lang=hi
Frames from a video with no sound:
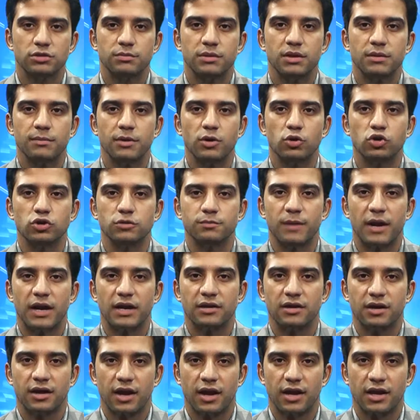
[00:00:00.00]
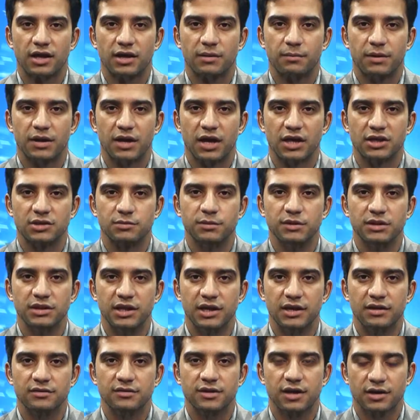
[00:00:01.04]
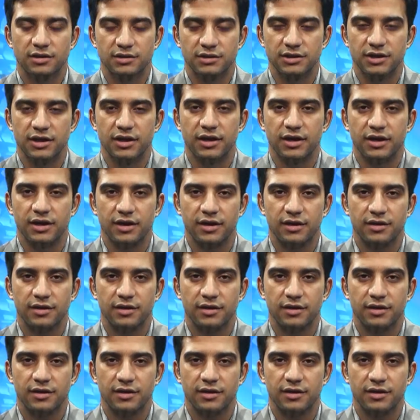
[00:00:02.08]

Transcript: कश्मीर में घुसपैठ कराने के प्रयास भी तेज कर दिए गए